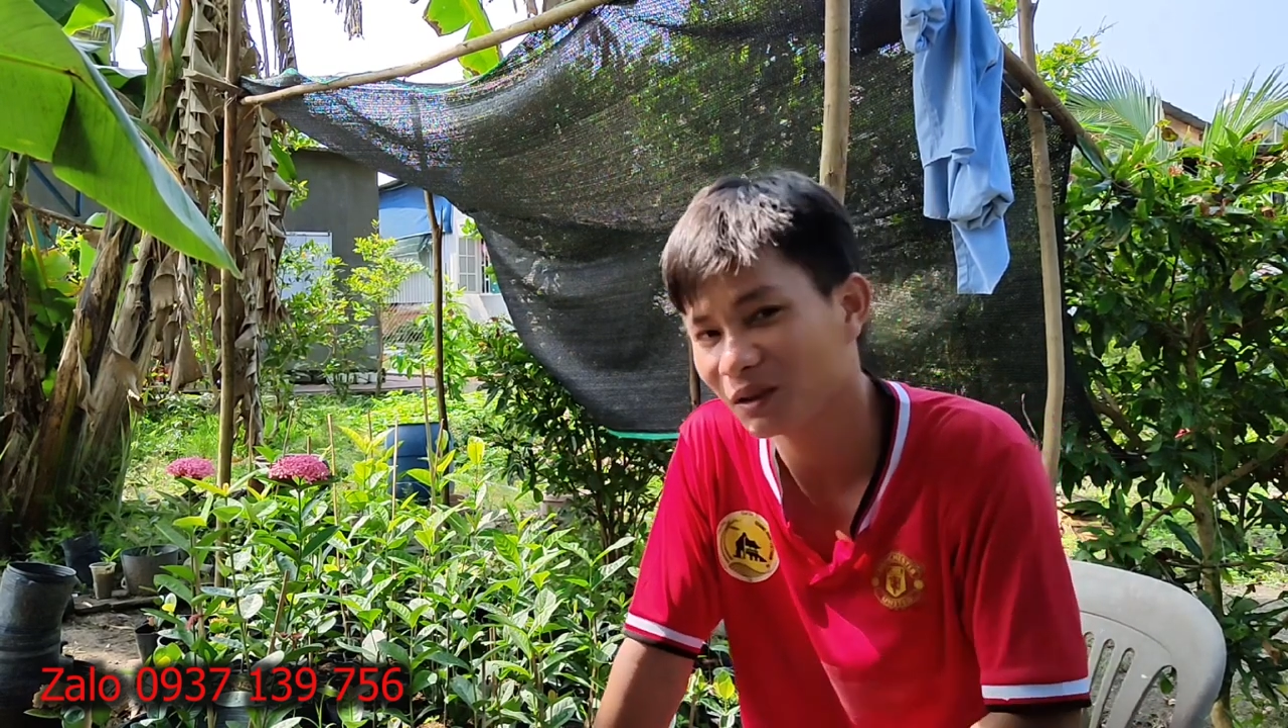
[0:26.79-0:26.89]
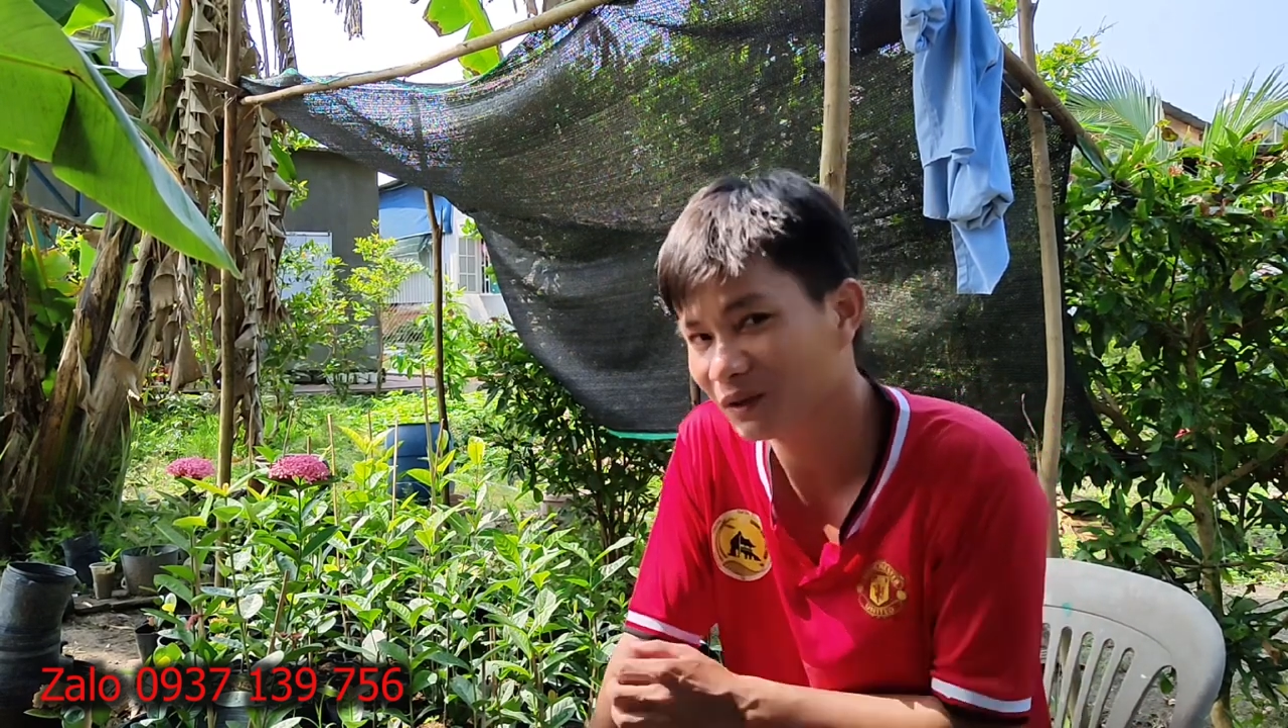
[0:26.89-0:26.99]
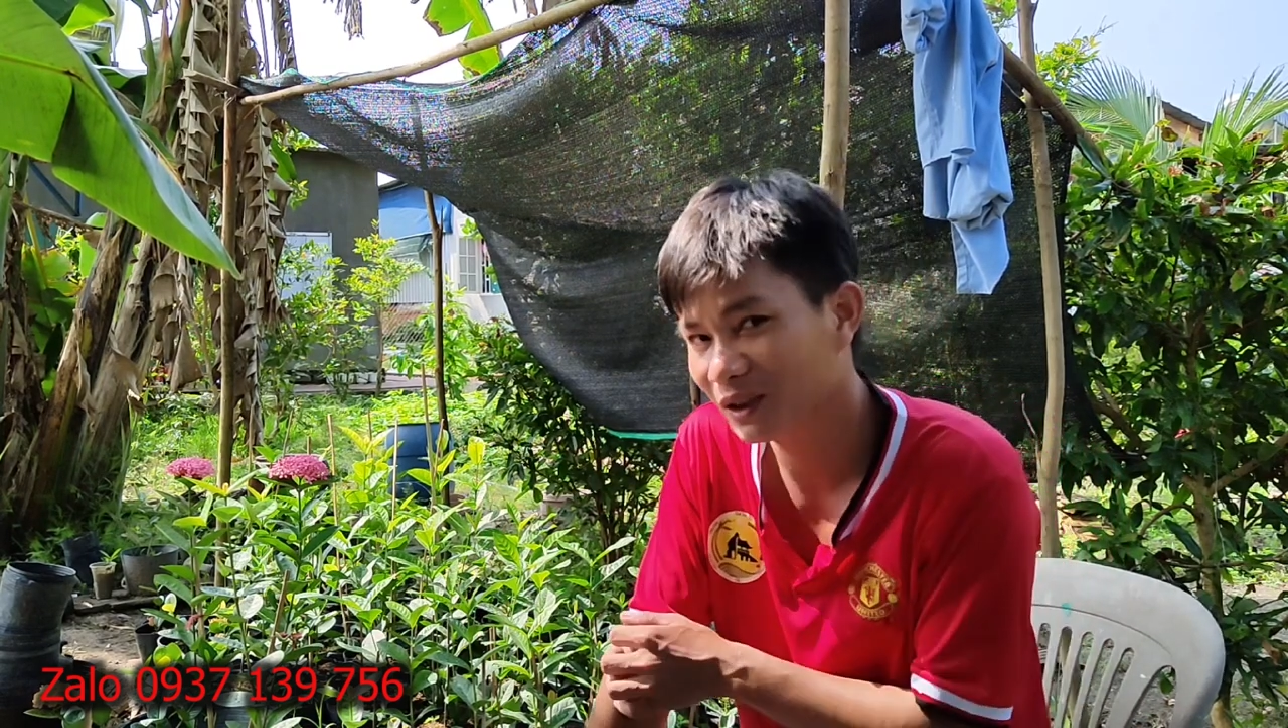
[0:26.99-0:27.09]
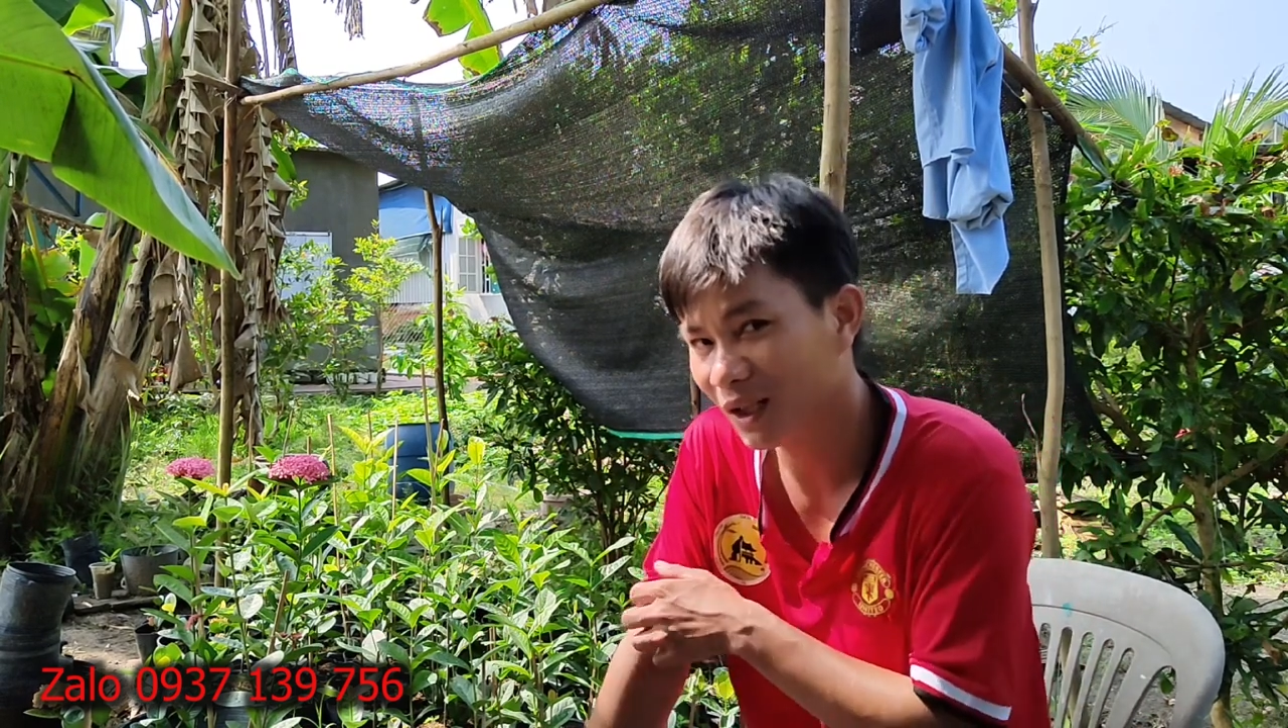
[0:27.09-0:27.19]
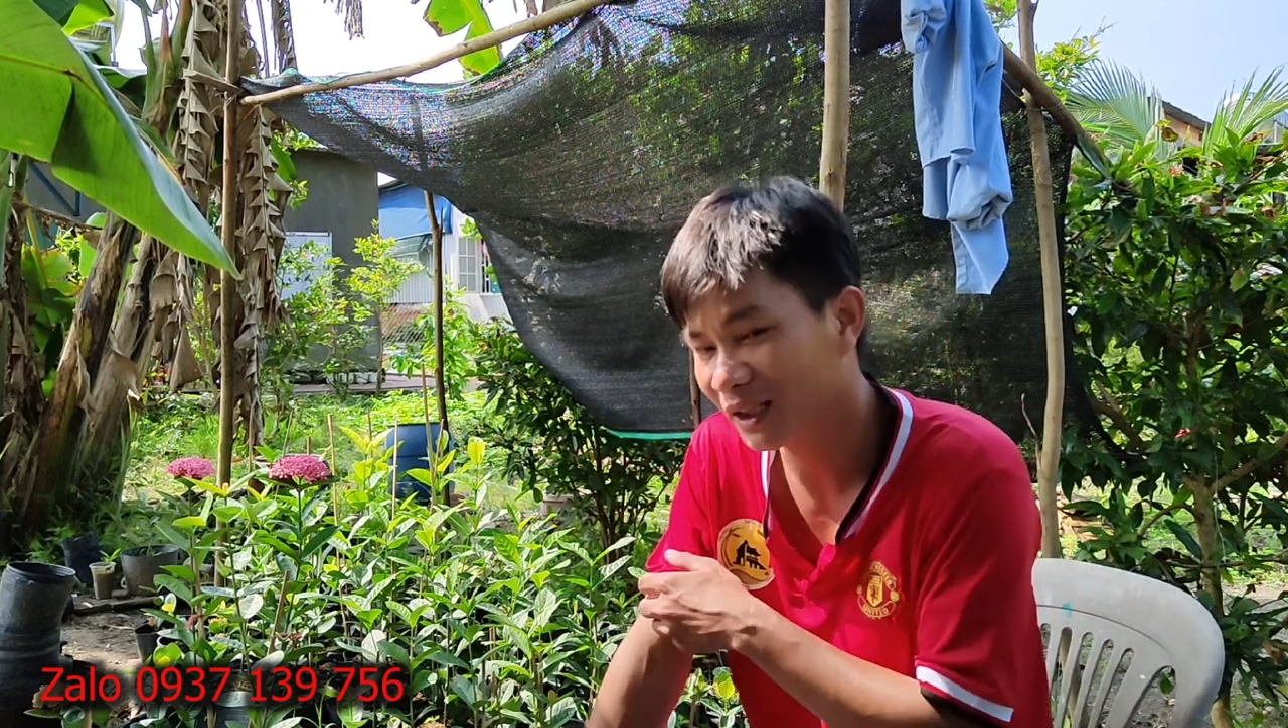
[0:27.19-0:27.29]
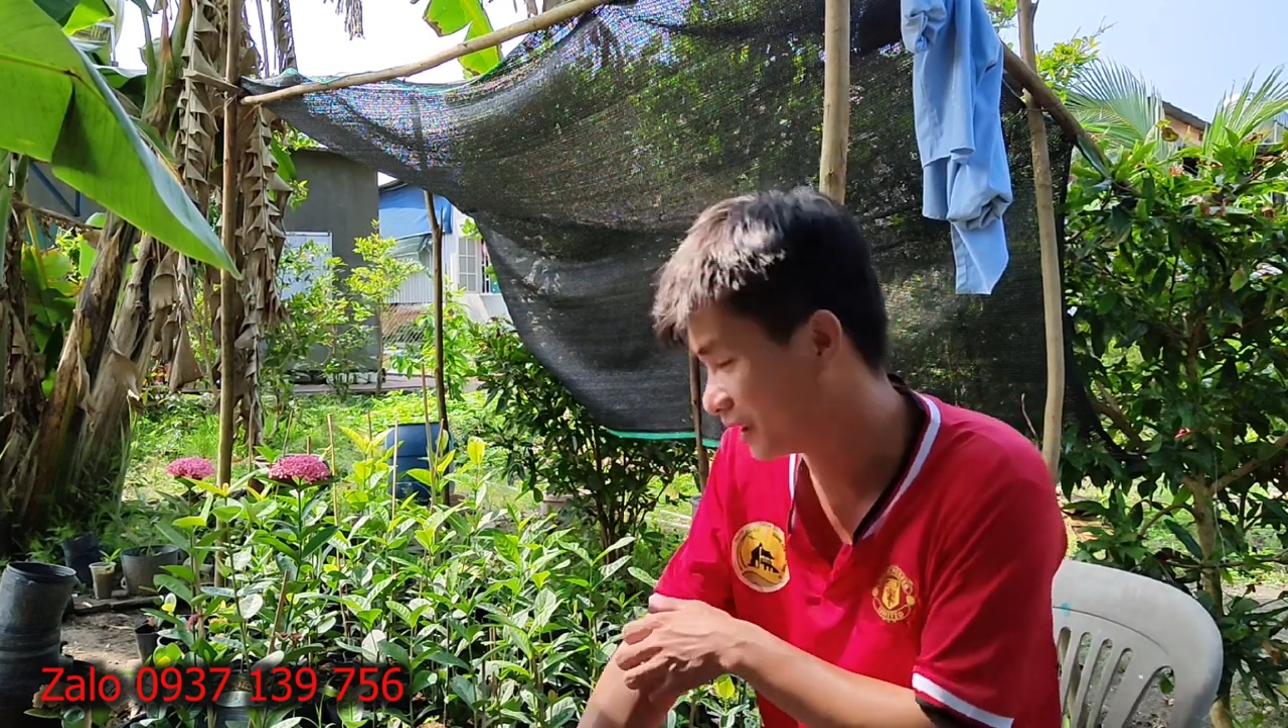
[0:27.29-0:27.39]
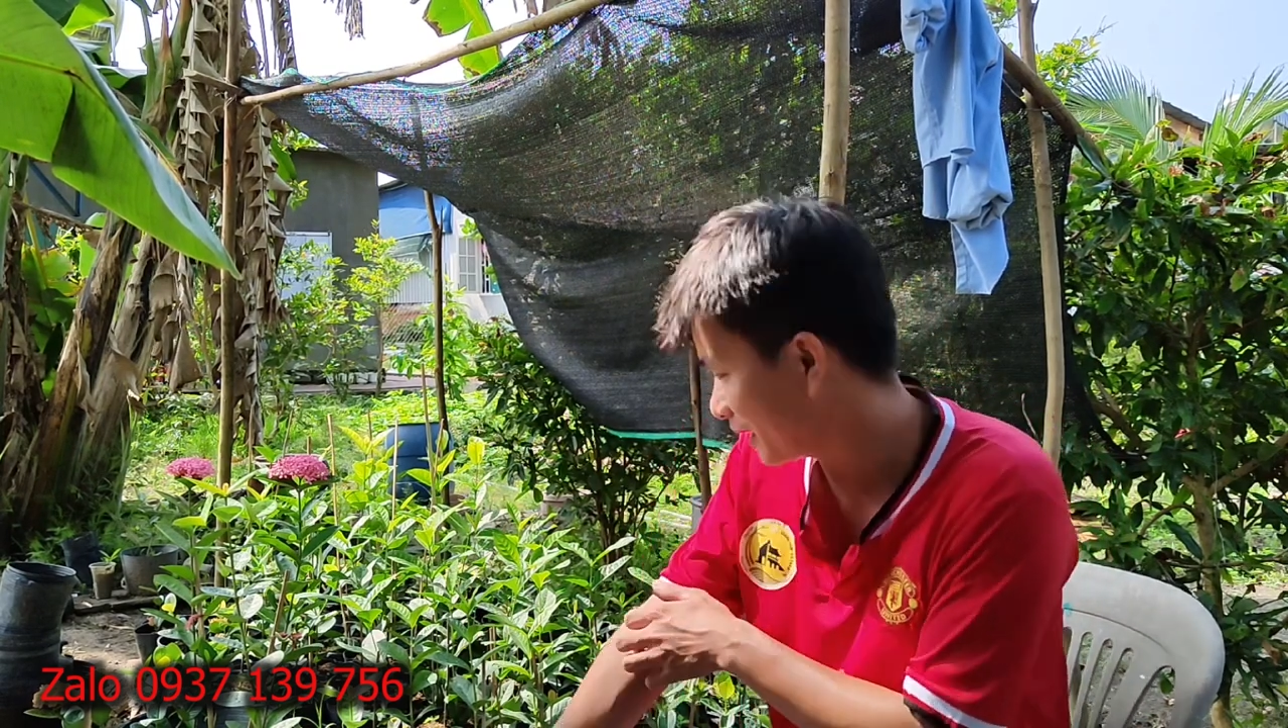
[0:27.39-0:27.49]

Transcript: mà trong vườn